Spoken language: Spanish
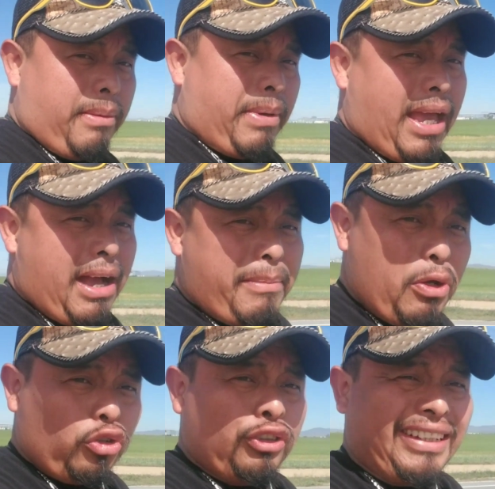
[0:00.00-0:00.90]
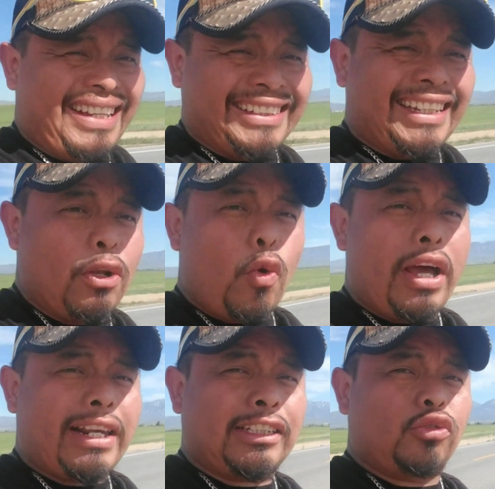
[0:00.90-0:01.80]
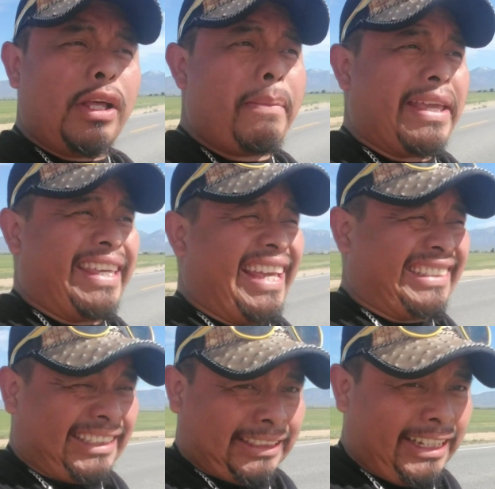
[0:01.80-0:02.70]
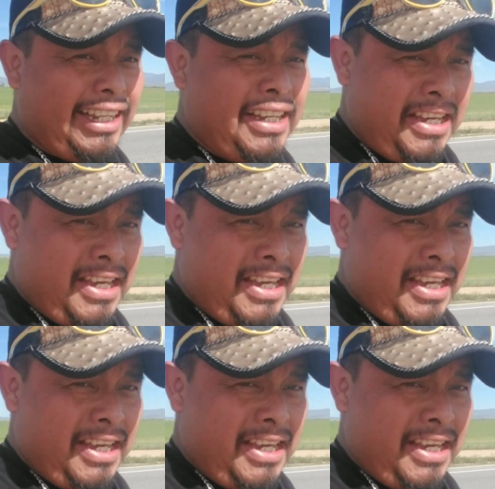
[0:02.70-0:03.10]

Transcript: Vean amigos, este lugar es una belleza, ¿sí?